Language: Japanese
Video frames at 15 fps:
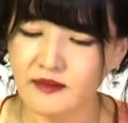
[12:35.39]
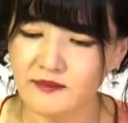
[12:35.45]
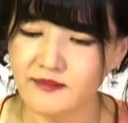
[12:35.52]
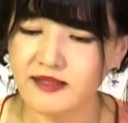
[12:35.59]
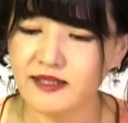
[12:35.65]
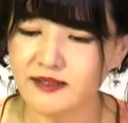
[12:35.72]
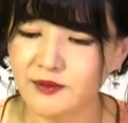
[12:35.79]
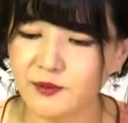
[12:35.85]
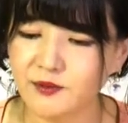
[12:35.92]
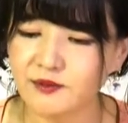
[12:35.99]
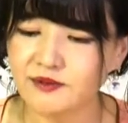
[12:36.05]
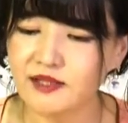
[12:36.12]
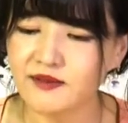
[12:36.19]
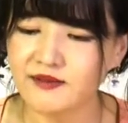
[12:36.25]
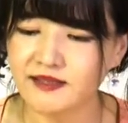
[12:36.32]
まさにこ
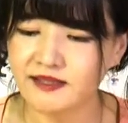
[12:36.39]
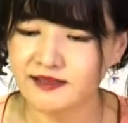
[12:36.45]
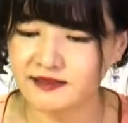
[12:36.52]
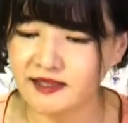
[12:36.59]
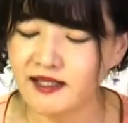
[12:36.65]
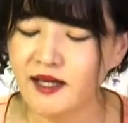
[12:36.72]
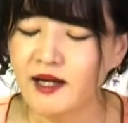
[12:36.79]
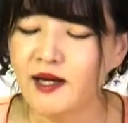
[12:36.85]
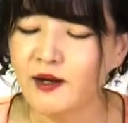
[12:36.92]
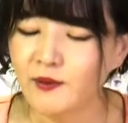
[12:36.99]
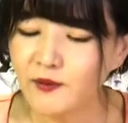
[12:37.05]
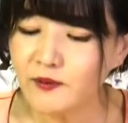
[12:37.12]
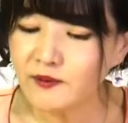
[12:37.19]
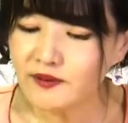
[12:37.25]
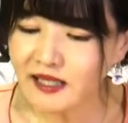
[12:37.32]
の歌はですね、
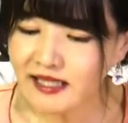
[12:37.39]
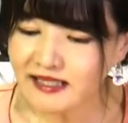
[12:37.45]
崩